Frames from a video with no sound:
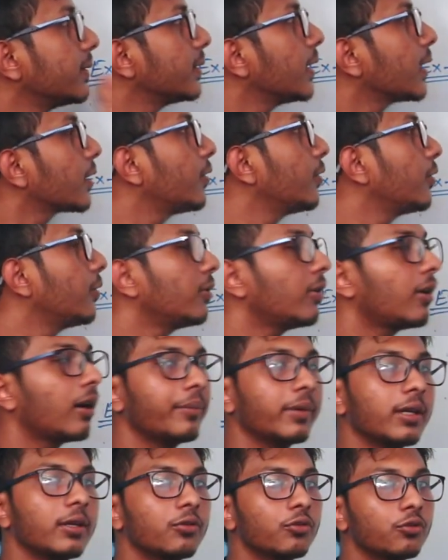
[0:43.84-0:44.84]
দেখো
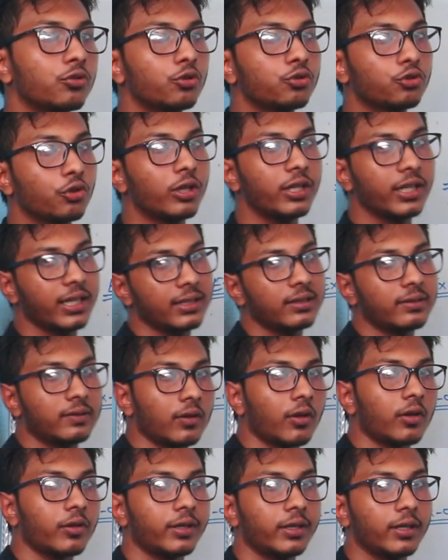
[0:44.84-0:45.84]
আমি কিন্তু সূত্র লিখে দিচ্ছি
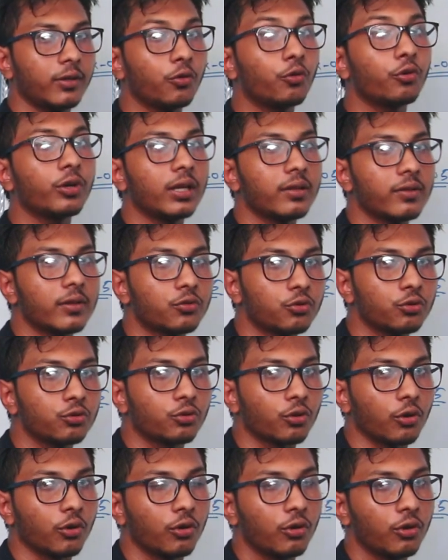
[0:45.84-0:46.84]
অলরেডি রুট এক্সের
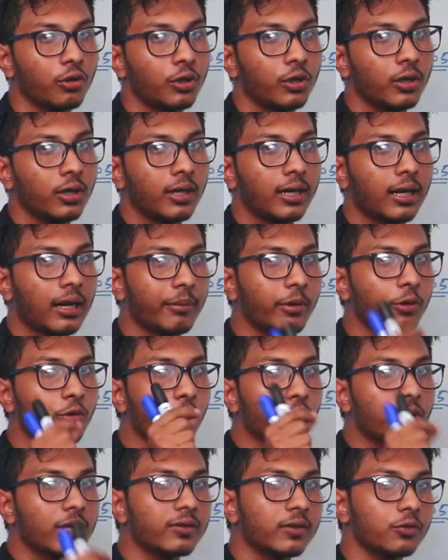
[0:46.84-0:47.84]
সূত্র আমি
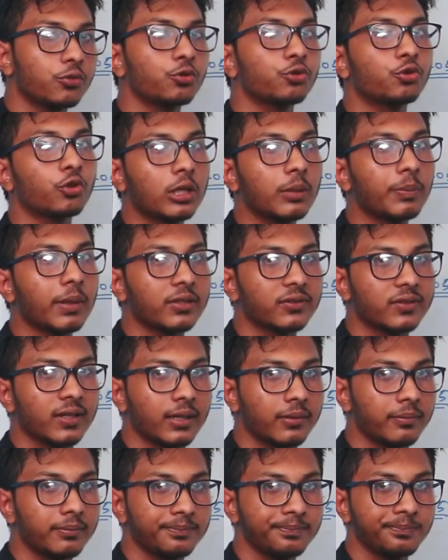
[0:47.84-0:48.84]
রুট এক্সের সূত্র কি
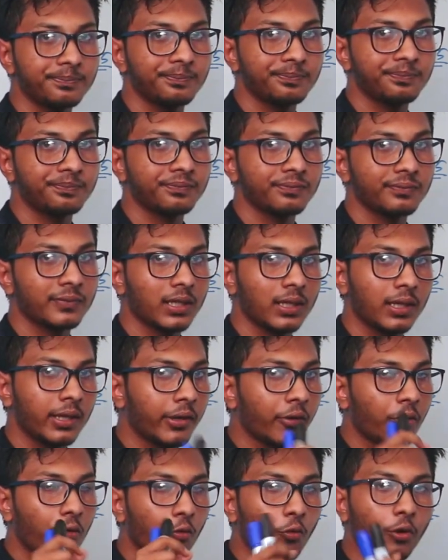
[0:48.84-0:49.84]
পাইছিলাম
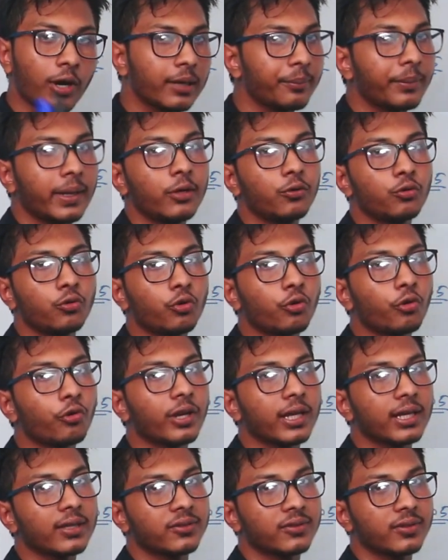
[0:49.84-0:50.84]
ওয়ান বাই টু রুট
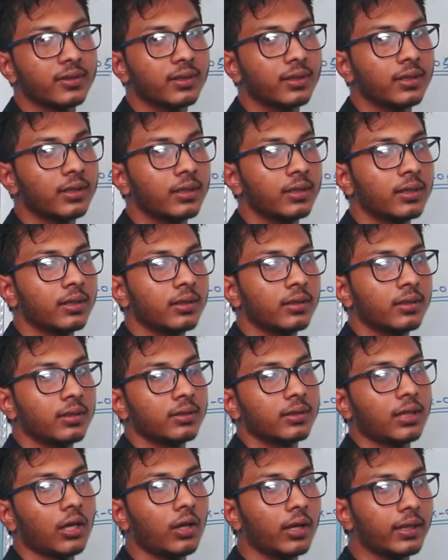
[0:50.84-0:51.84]
এক্স
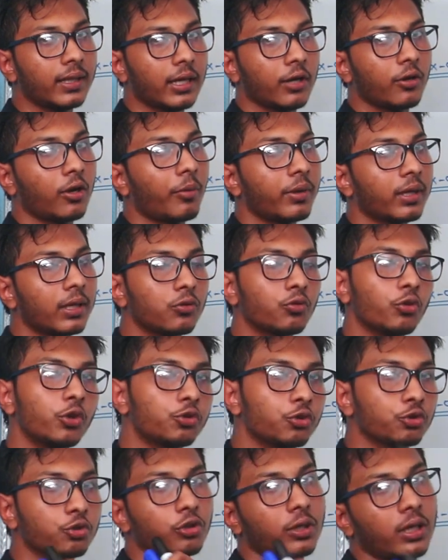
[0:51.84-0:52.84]
তাহলে দেখো আমি কিন্তু ওই
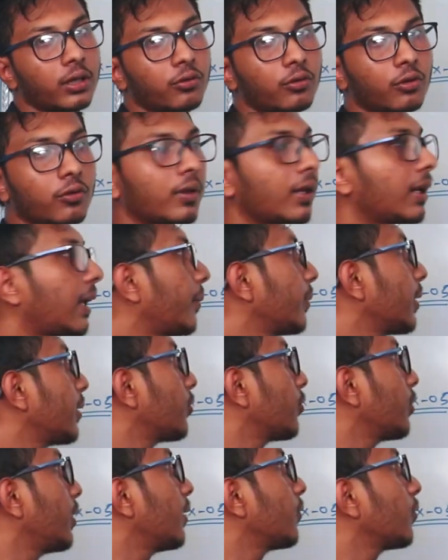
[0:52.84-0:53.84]
সূত্রটার জন্য জানি আমি
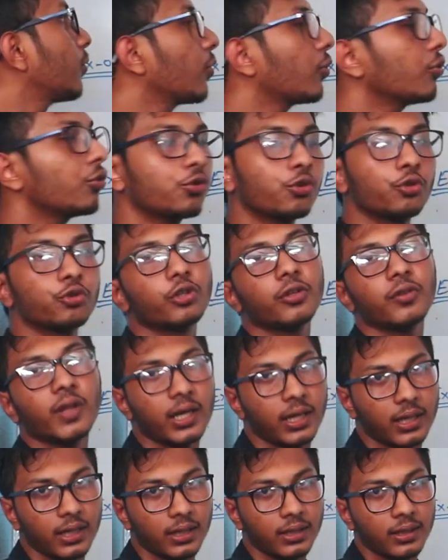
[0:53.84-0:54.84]
কিন্তু এর জন্য কোনো সূত্র
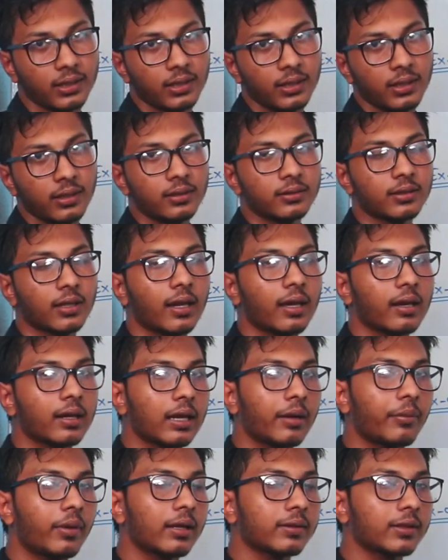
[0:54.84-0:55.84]
জানি না তাহলে
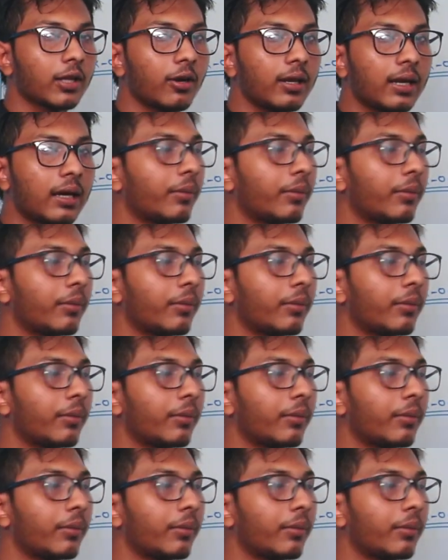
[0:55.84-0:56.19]
তাহলে